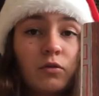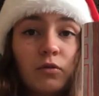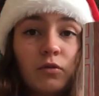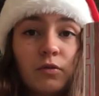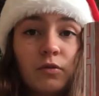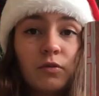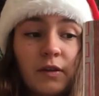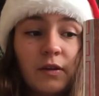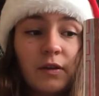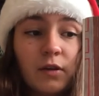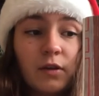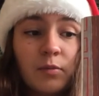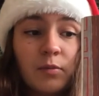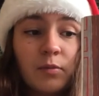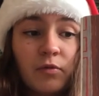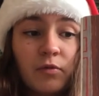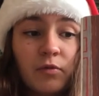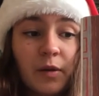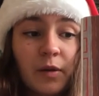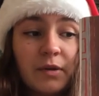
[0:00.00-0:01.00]
Tu sais ce qui
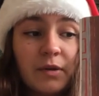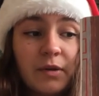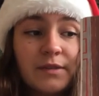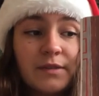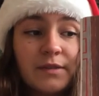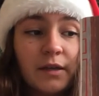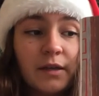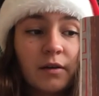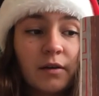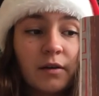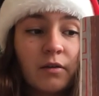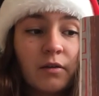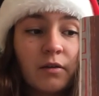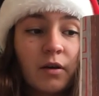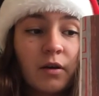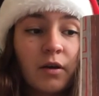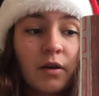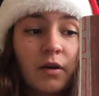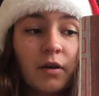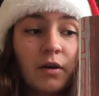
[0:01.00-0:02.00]
me ferait plaisir
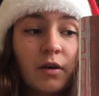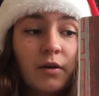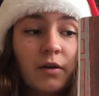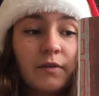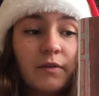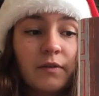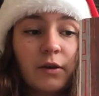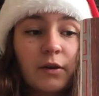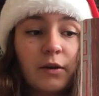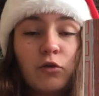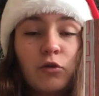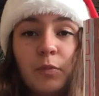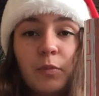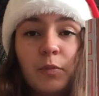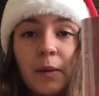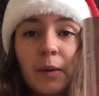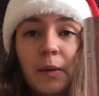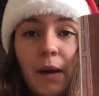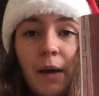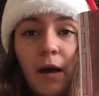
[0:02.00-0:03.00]
C'est que tu
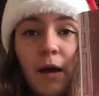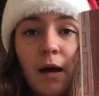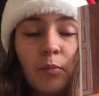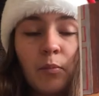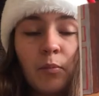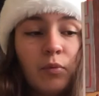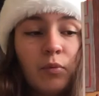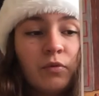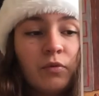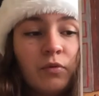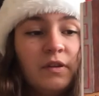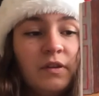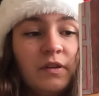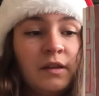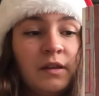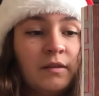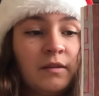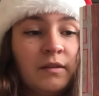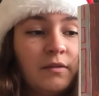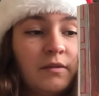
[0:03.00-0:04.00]
prépares un bon
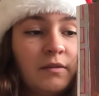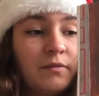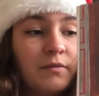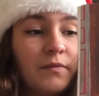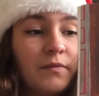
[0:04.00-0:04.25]
dîner. ⁇